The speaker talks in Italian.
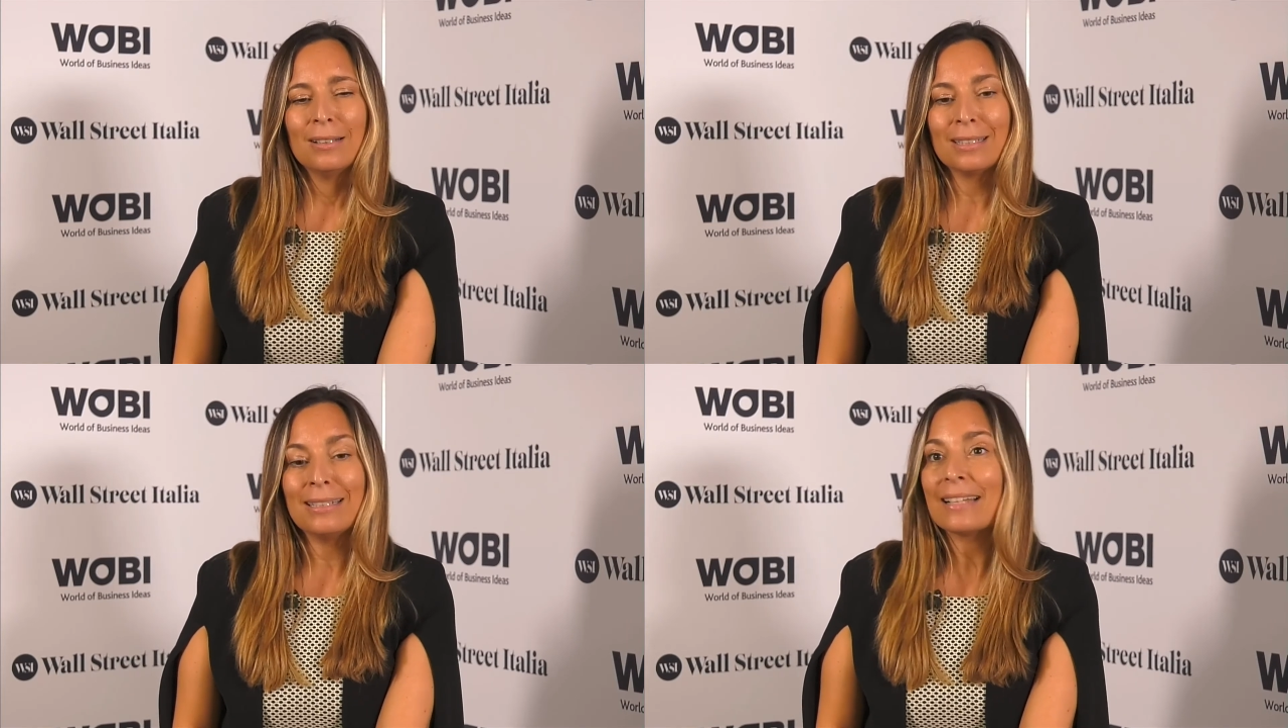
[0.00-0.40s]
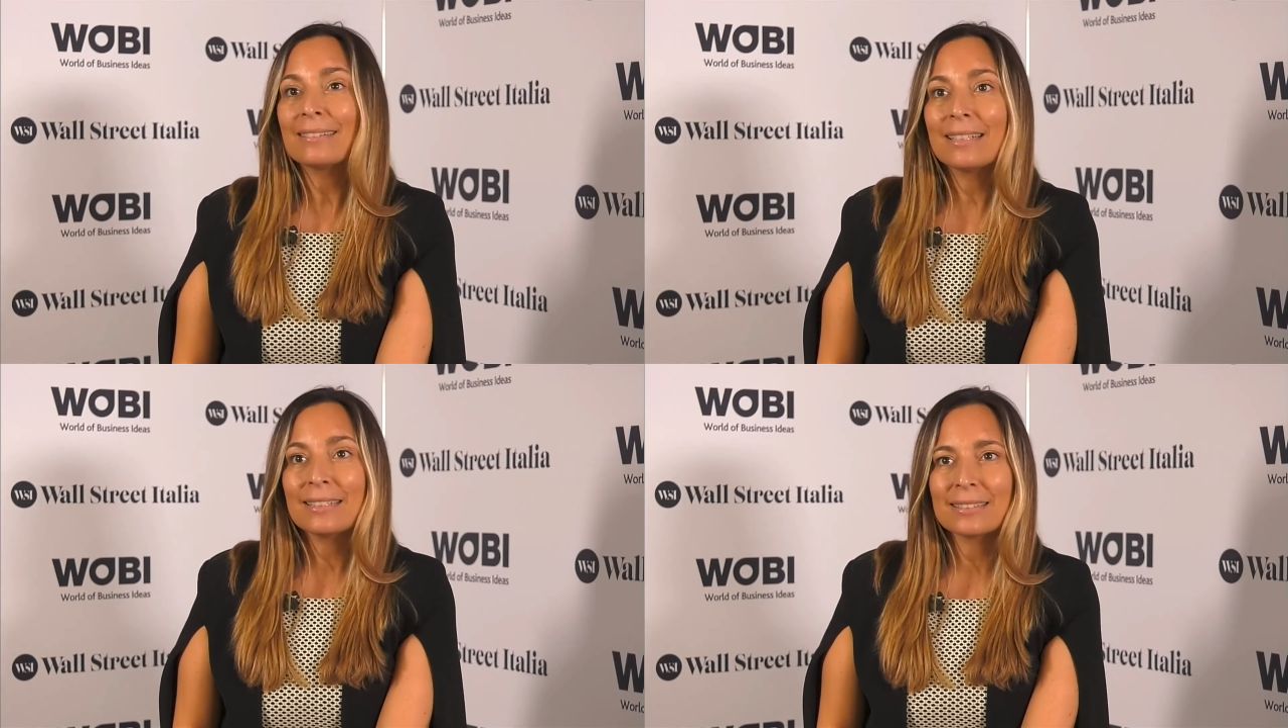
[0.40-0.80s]
in
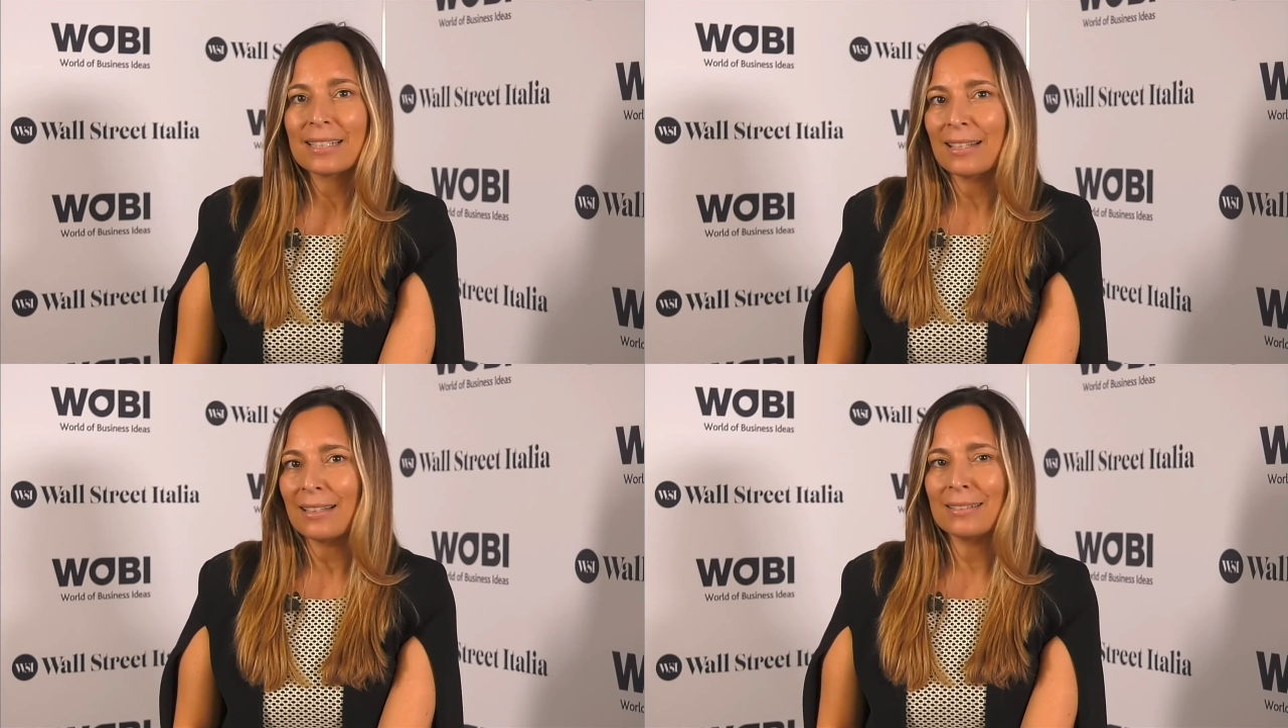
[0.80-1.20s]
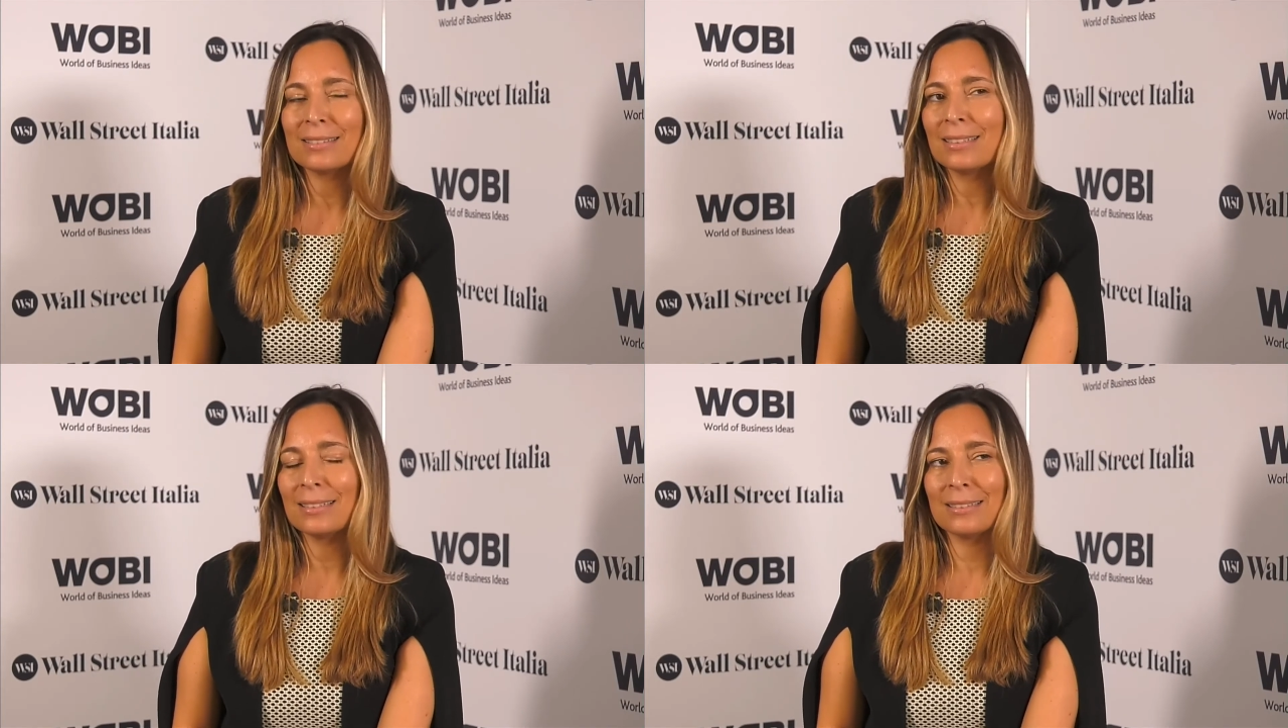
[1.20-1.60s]
attesa
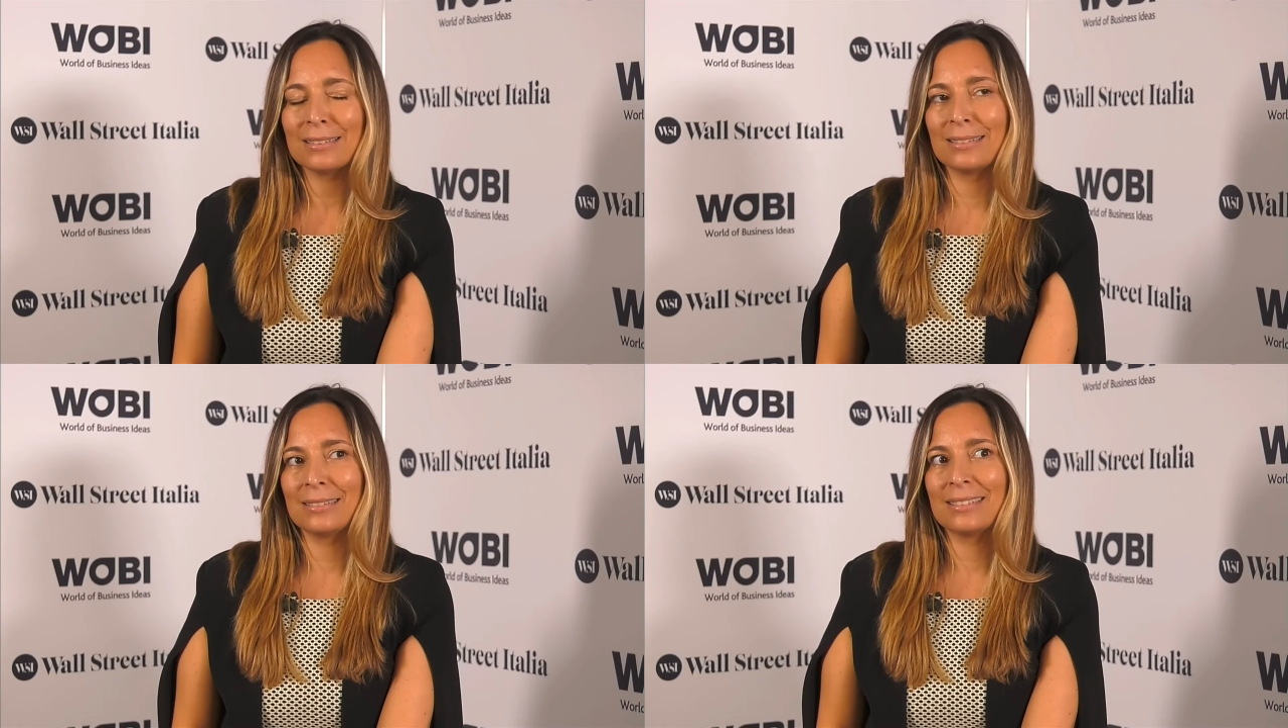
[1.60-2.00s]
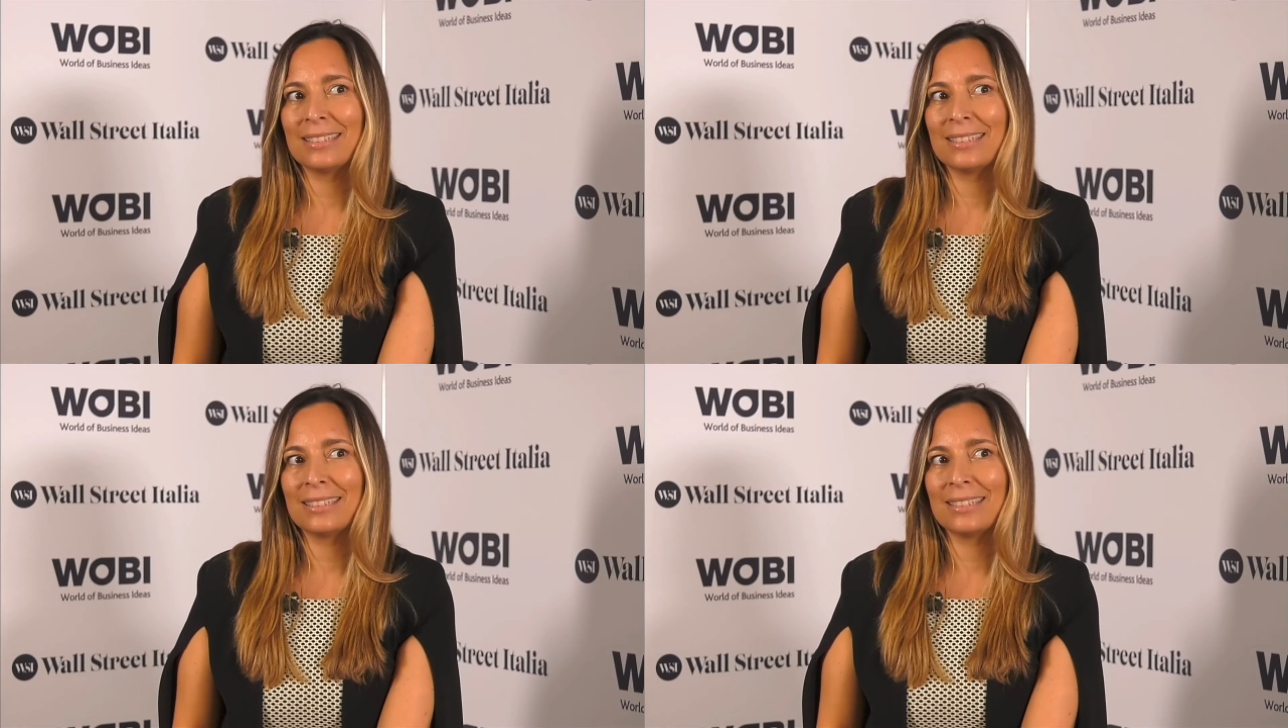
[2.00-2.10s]
di,